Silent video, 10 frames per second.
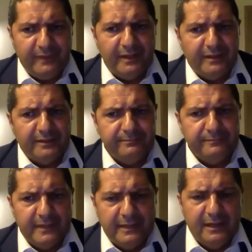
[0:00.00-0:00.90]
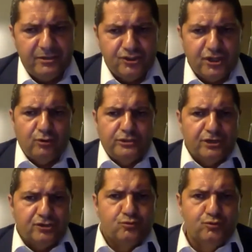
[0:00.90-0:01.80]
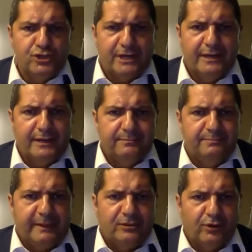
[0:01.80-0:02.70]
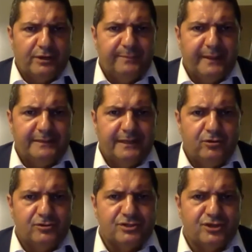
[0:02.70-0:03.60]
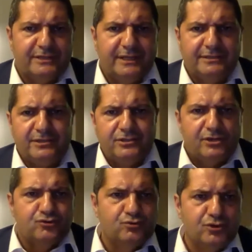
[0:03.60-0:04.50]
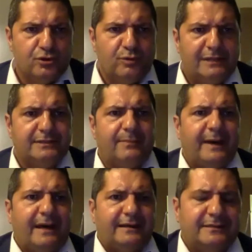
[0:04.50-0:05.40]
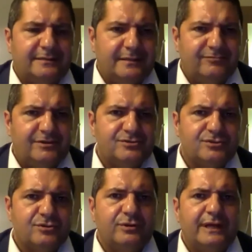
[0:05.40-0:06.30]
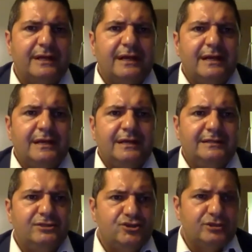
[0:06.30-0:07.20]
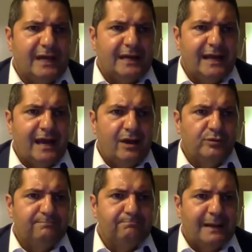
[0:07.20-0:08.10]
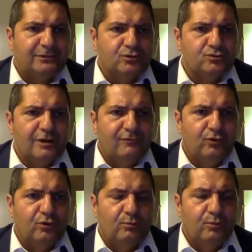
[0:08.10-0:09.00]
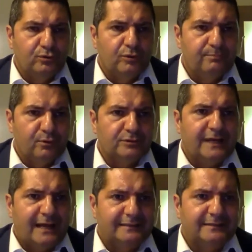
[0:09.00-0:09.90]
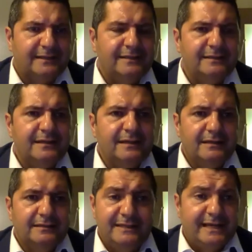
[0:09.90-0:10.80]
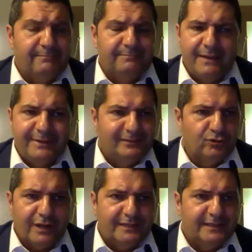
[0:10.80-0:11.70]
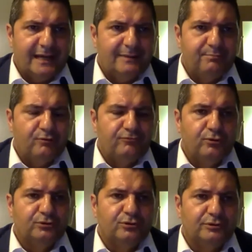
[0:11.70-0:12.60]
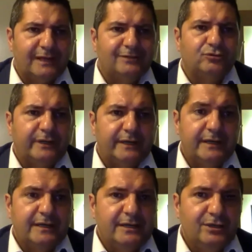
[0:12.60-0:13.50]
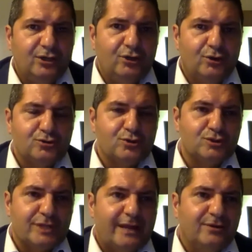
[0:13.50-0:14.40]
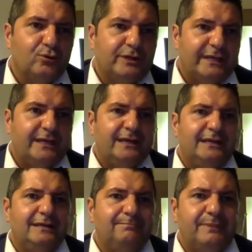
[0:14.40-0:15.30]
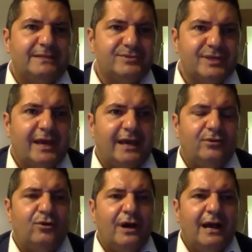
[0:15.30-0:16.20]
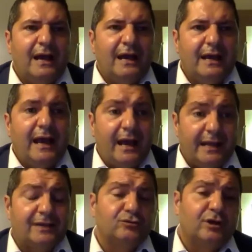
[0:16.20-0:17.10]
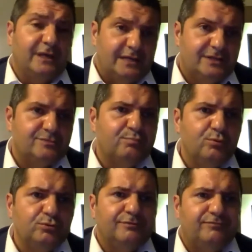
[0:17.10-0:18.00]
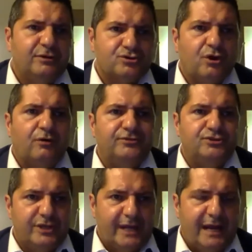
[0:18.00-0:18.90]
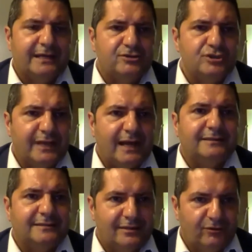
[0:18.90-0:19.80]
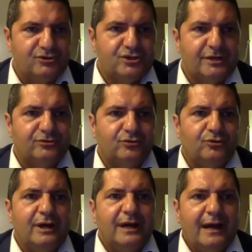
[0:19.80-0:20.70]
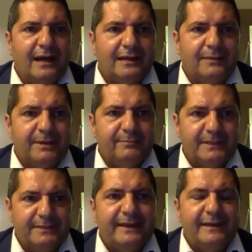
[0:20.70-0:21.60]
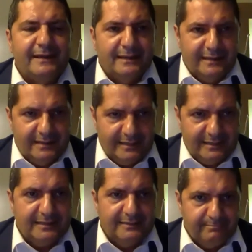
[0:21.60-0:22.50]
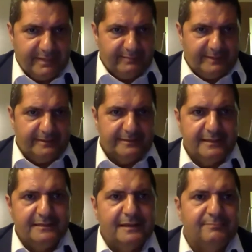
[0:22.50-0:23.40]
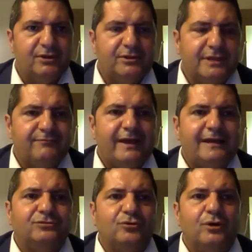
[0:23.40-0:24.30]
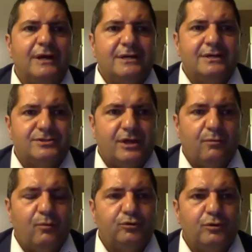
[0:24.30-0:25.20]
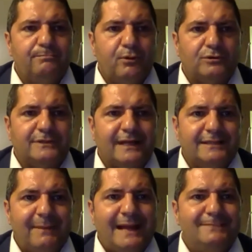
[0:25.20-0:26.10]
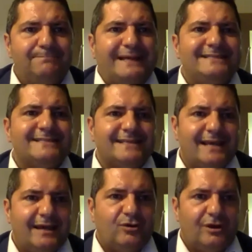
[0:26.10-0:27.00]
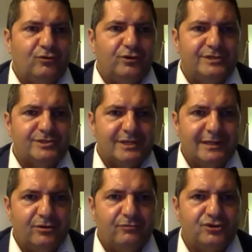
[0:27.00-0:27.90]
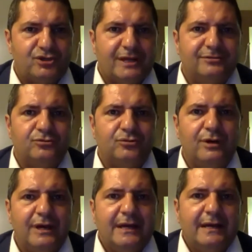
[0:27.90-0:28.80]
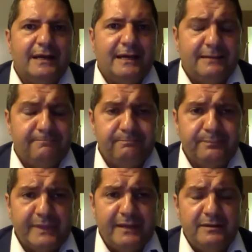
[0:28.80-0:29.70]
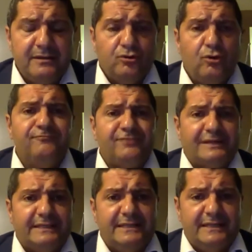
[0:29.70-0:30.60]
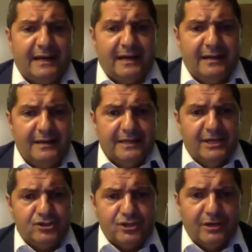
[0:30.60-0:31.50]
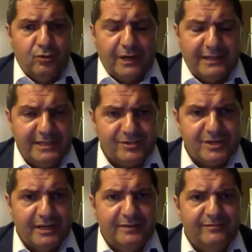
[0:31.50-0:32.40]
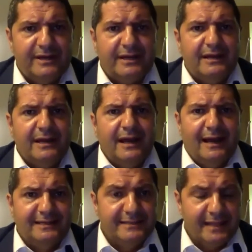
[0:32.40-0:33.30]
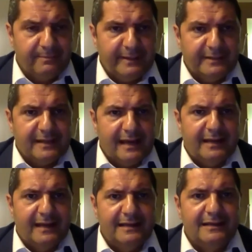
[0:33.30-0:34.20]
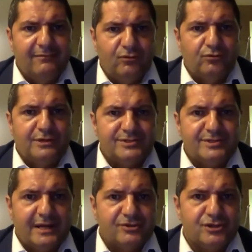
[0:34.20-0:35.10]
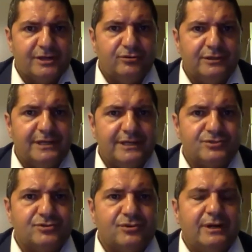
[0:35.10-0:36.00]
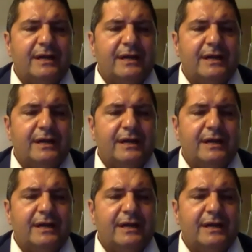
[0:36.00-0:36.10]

eh, cerco di aggiungere, per non ripetere cose già dette, di aggiungere un'altra parte di riflessione. Il digitale ha un impatto sul lavoro molto importante, di cambiamento radicale e profondo, tanto che io sostengo che il pensiero eh, accanto ag- agli spunti filosofici anche citati del Novecento, anche prima di me e, e prima de- del mio intervento, siano molto importanti, ma il pensiero lavorista del Novecento eh, con fatica riesce ancora a descrivere, a interpretare il lavoro che sta nascendo adesso.